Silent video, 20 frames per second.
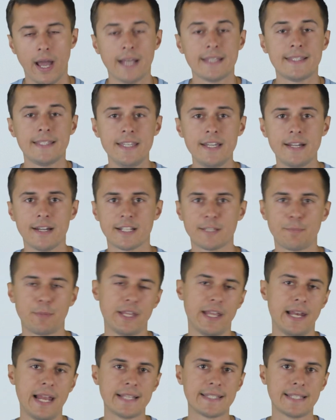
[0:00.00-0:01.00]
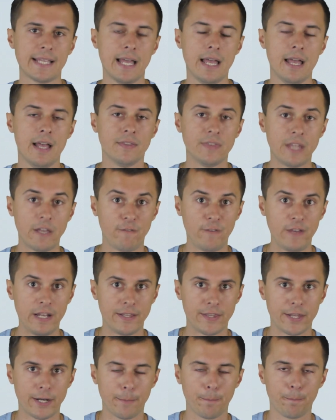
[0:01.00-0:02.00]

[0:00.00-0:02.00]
а с них распределяться на фильтры.